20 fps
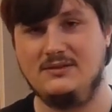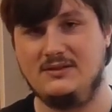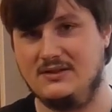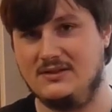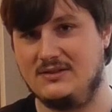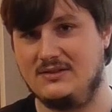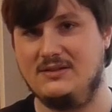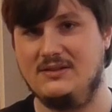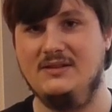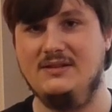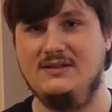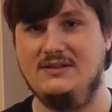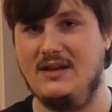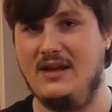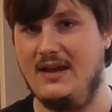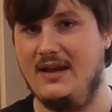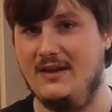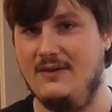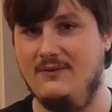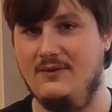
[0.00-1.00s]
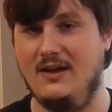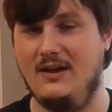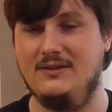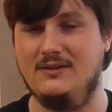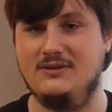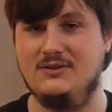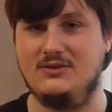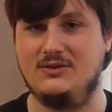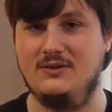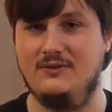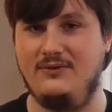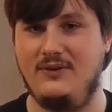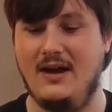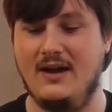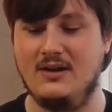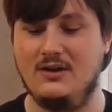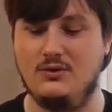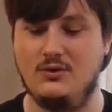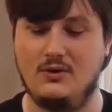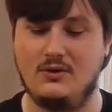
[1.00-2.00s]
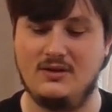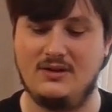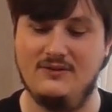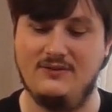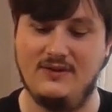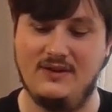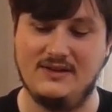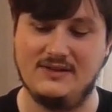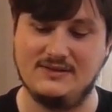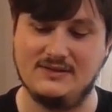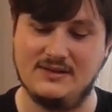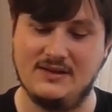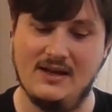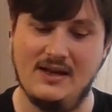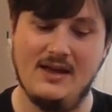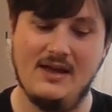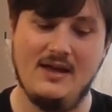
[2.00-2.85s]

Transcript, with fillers: Es ist ja irgendwie an dieses Schiff angedockt gewesen.